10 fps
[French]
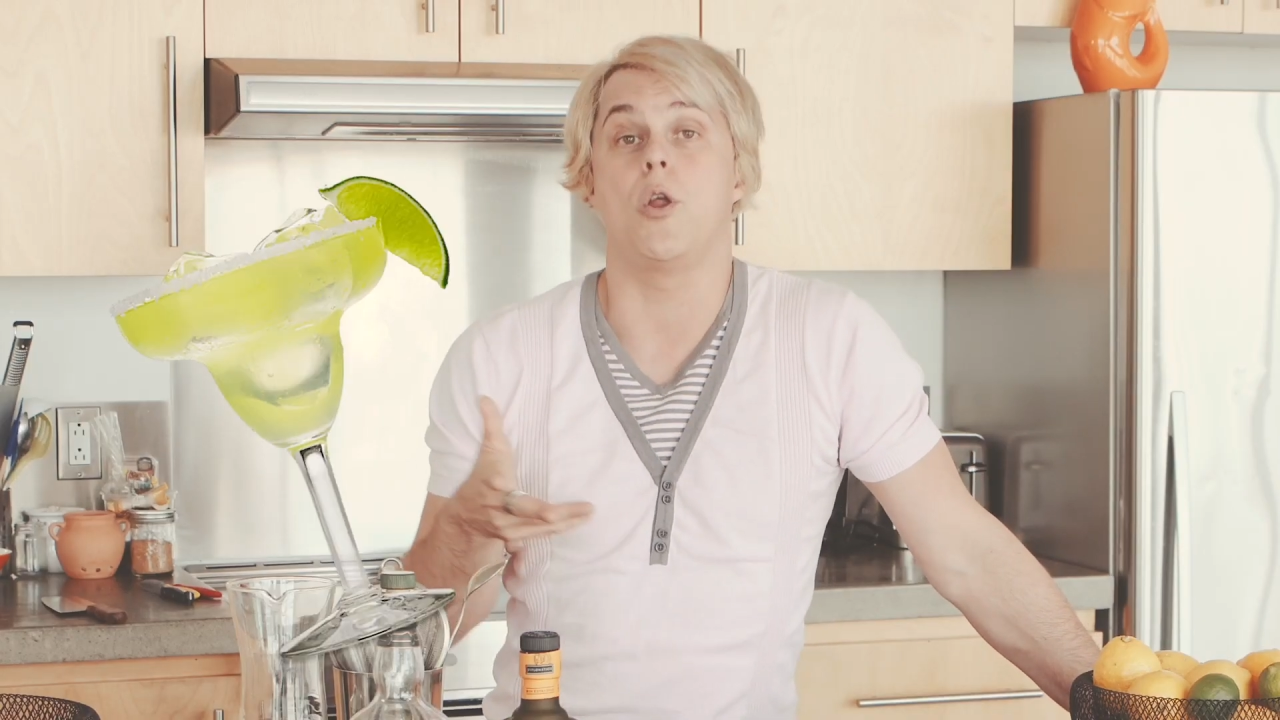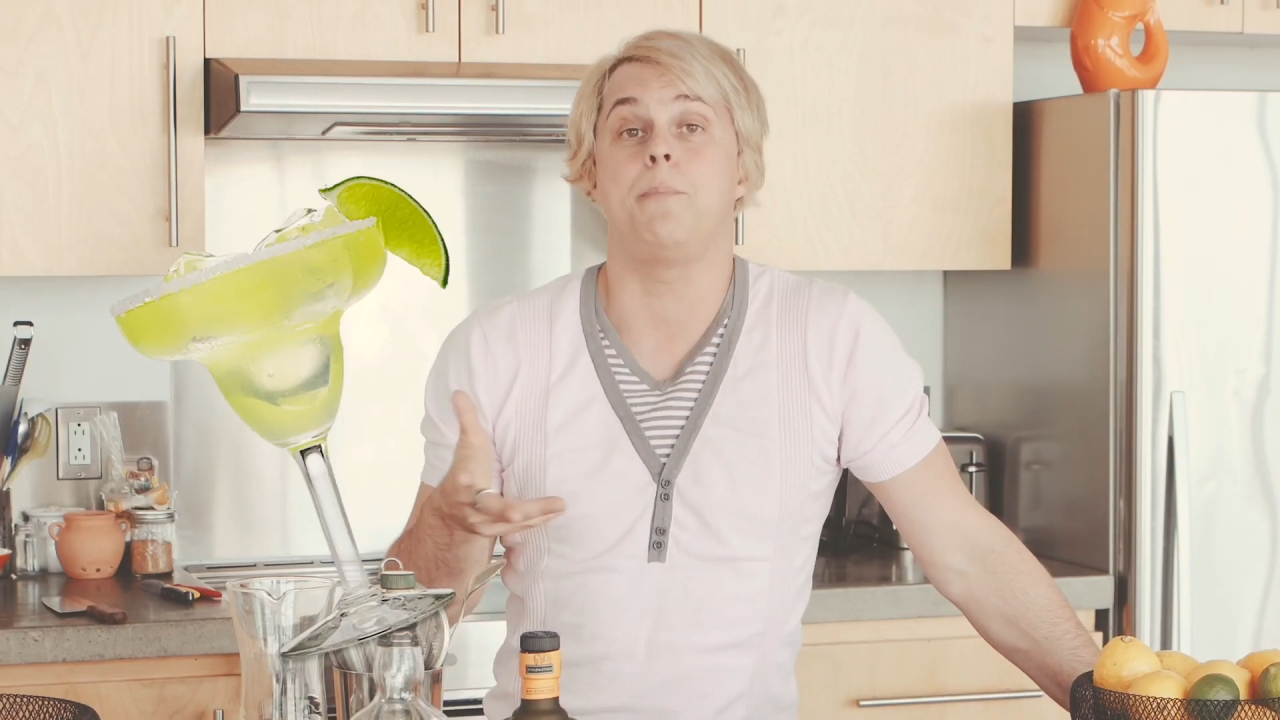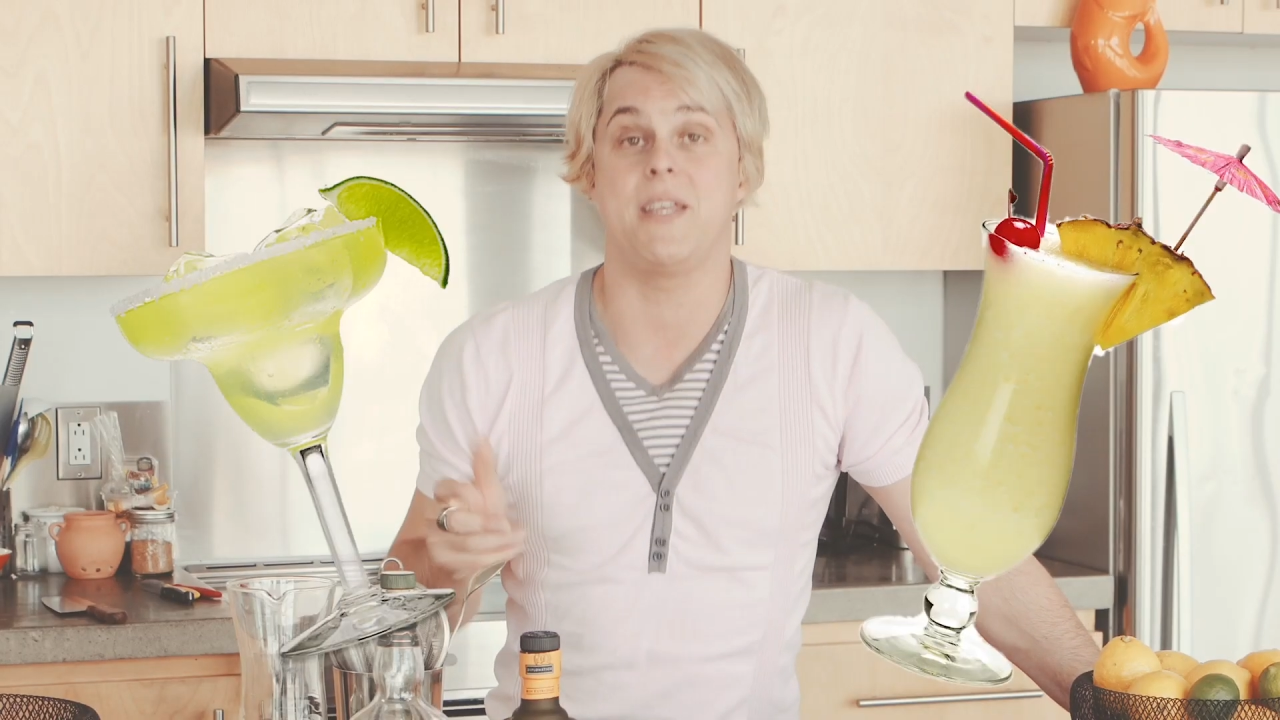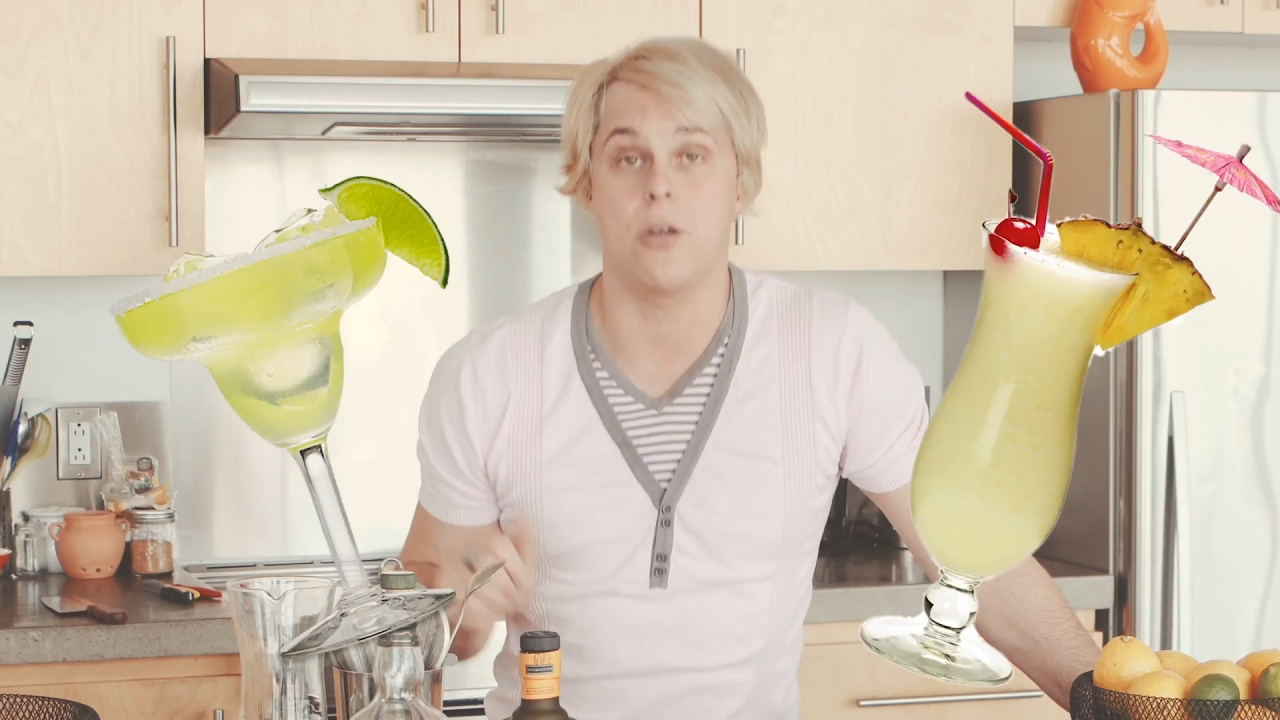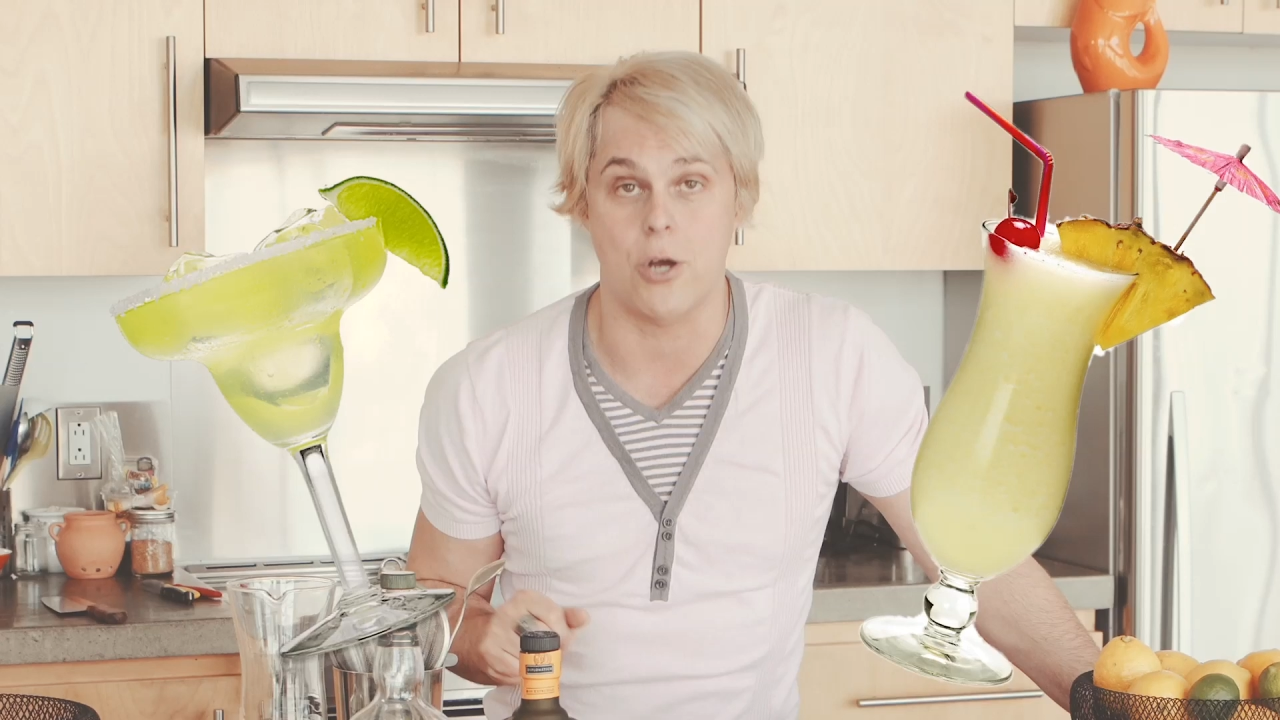ou le pina